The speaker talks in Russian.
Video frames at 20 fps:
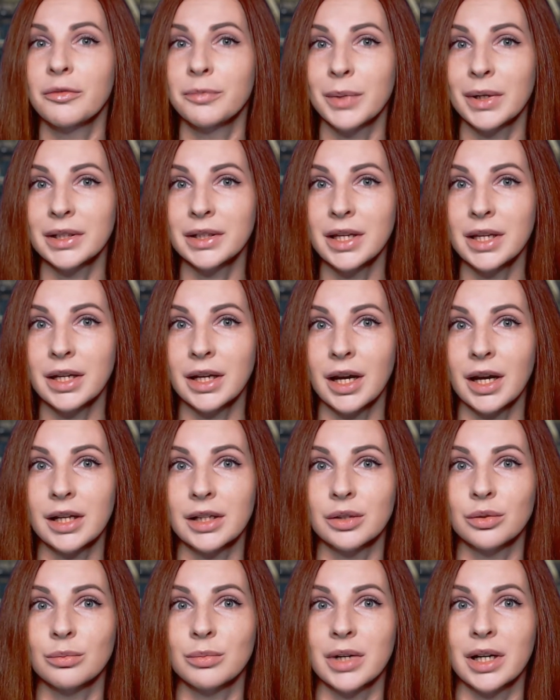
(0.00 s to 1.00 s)
вполне
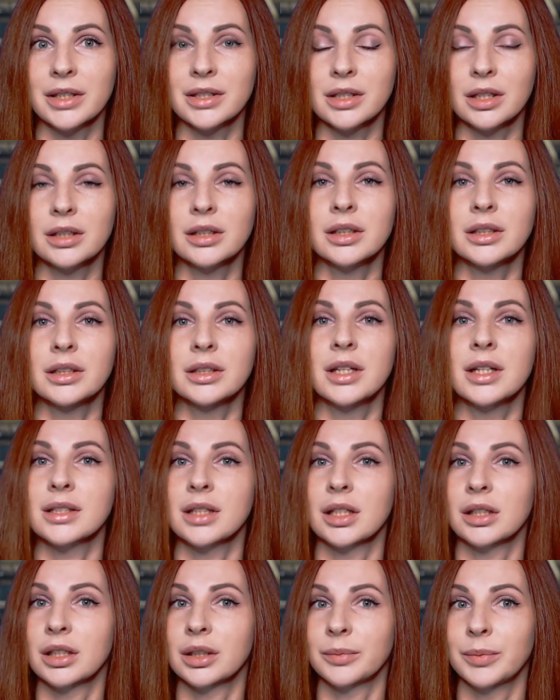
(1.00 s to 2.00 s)
реально убрать с рынка
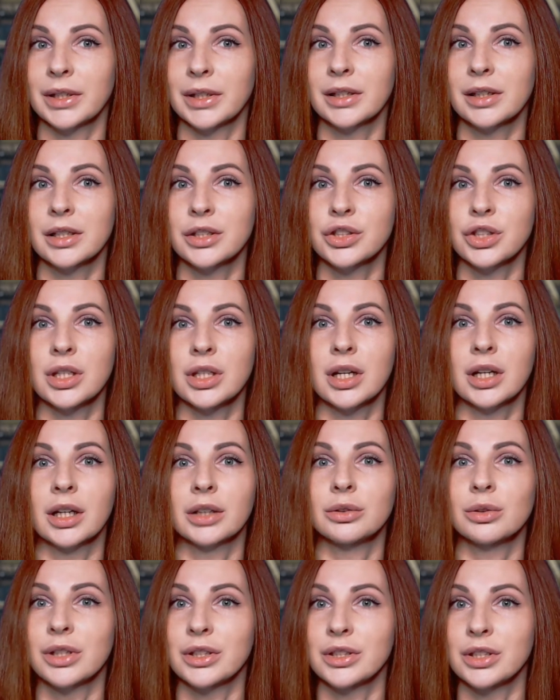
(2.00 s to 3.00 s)
недостаток предложения,
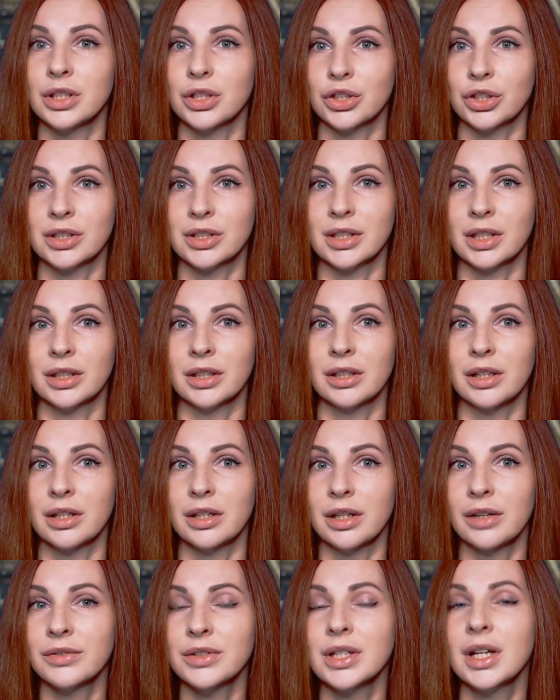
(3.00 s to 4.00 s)
который держит цены
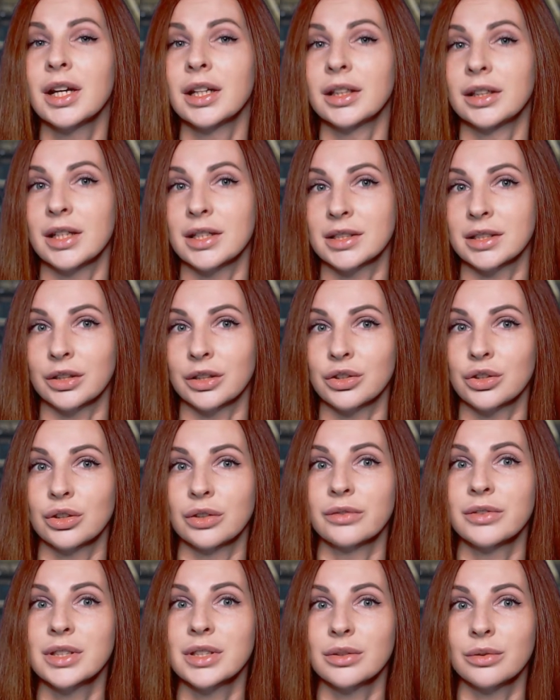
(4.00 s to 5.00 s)
на нефть
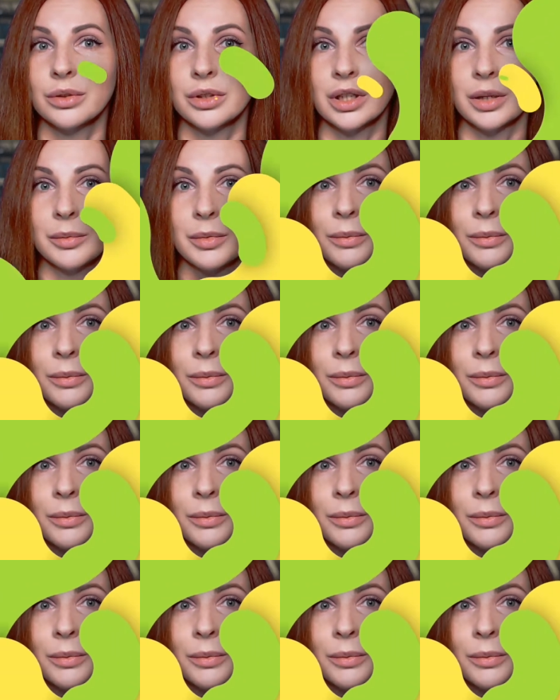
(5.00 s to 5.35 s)
достаточно высокими.